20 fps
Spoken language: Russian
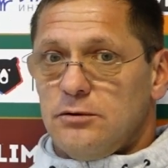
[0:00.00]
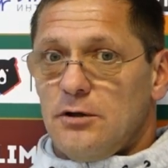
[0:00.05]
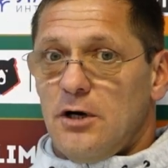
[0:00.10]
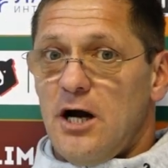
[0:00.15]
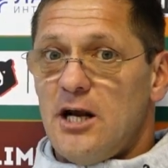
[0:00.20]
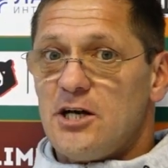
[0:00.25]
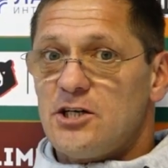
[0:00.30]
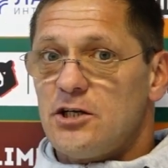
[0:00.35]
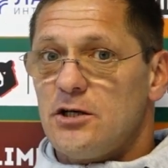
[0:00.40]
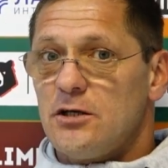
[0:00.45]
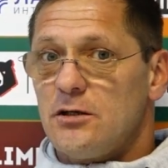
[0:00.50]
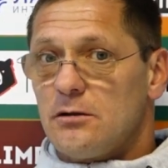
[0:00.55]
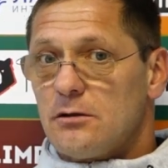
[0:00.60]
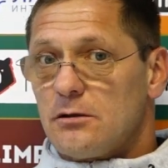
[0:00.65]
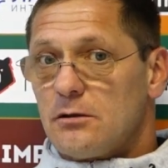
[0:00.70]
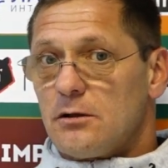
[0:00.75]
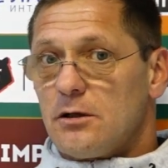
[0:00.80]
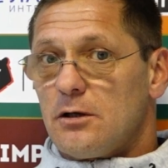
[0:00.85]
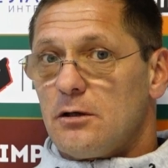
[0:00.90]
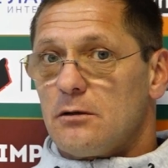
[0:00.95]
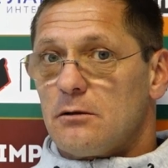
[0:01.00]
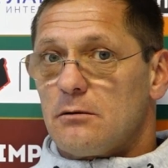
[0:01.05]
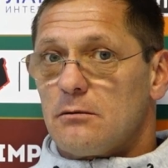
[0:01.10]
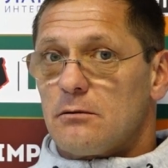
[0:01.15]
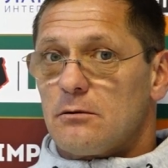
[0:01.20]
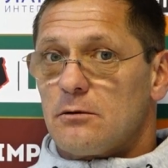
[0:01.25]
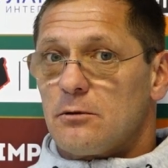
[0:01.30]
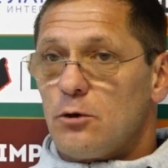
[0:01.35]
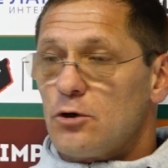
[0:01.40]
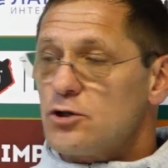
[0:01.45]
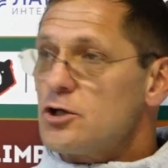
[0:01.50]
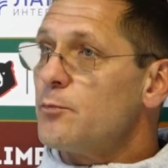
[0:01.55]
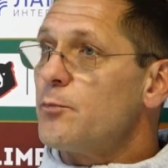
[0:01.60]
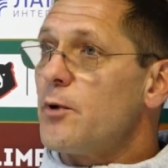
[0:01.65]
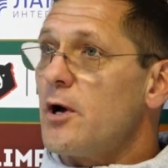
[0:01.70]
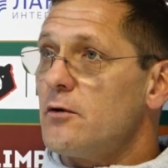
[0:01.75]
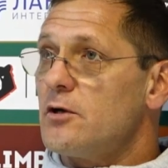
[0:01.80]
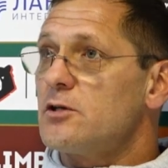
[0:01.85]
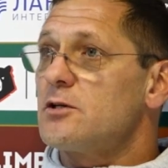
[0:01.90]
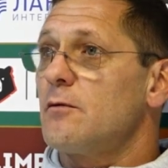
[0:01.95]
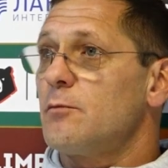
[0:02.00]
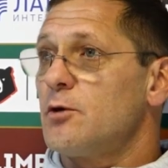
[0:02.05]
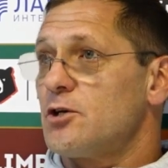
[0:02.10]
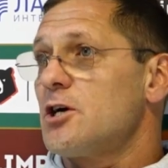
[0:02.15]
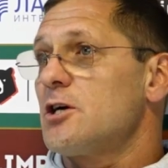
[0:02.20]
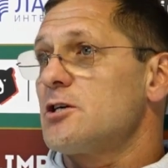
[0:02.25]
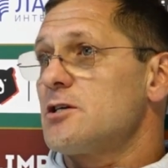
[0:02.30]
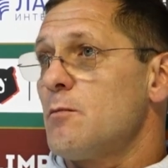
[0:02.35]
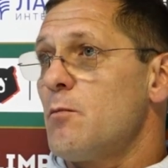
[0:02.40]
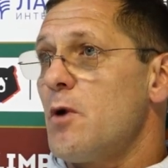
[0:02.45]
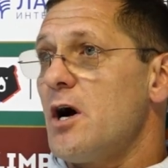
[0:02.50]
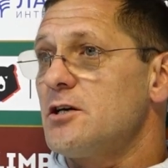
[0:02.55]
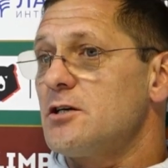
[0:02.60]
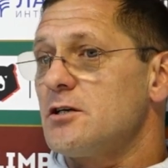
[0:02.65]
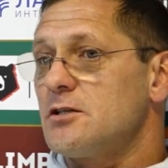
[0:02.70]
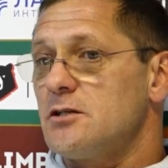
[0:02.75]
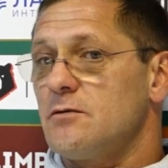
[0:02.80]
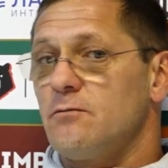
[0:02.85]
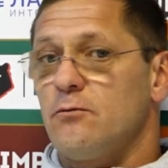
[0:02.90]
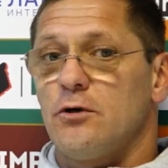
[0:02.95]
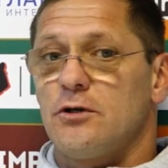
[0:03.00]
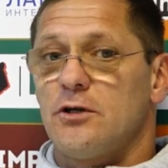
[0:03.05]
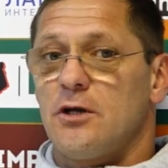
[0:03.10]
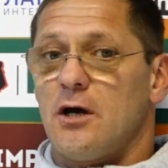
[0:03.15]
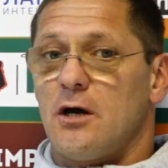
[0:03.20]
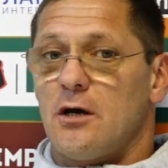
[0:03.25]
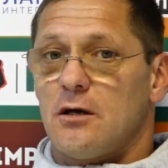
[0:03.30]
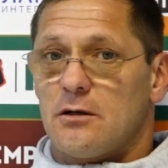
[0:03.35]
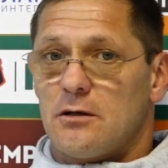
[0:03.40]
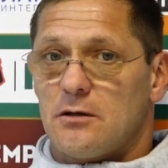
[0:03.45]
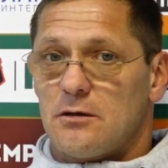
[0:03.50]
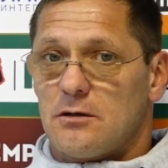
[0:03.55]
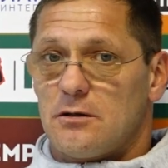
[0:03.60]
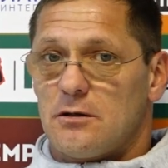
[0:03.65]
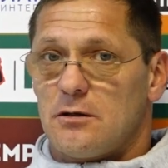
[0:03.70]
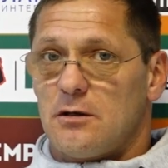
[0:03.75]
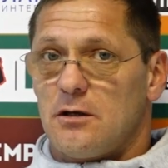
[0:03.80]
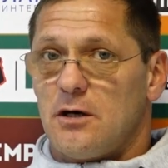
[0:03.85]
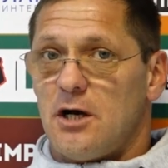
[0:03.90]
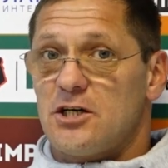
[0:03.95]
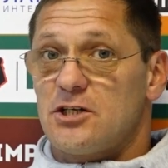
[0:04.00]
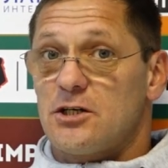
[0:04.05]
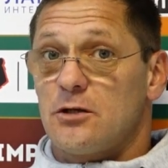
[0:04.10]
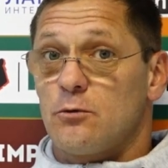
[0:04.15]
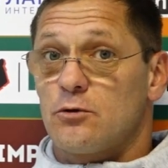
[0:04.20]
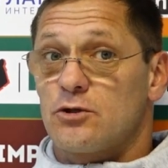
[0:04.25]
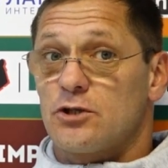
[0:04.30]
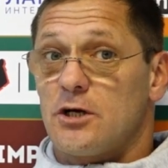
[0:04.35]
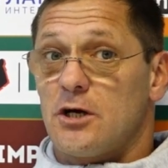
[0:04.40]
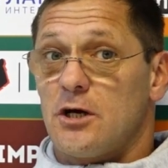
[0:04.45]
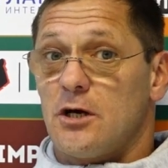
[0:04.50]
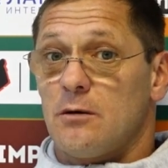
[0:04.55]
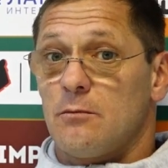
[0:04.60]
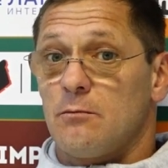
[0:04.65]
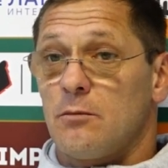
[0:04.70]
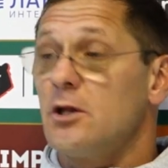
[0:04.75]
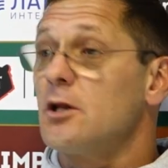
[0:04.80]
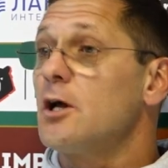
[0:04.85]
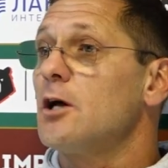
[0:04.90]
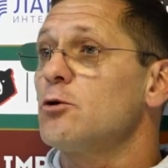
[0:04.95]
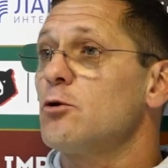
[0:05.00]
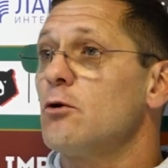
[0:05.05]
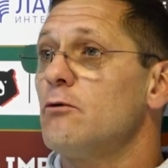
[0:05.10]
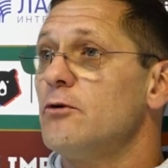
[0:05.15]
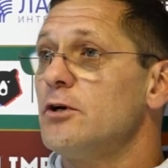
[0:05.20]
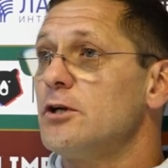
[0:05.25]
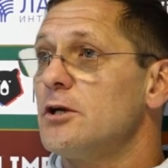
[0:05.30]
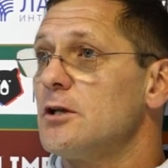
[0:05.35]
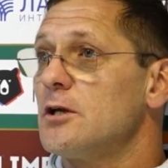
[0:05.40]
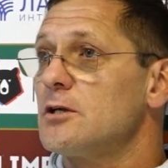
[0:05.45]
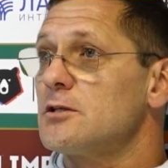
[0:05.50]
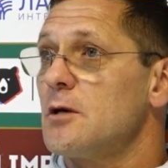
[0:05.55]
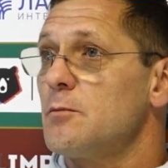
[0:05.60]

Альшин должен появиться в ближайшем матче. Сегодня э, Альшин уже был готов выйти на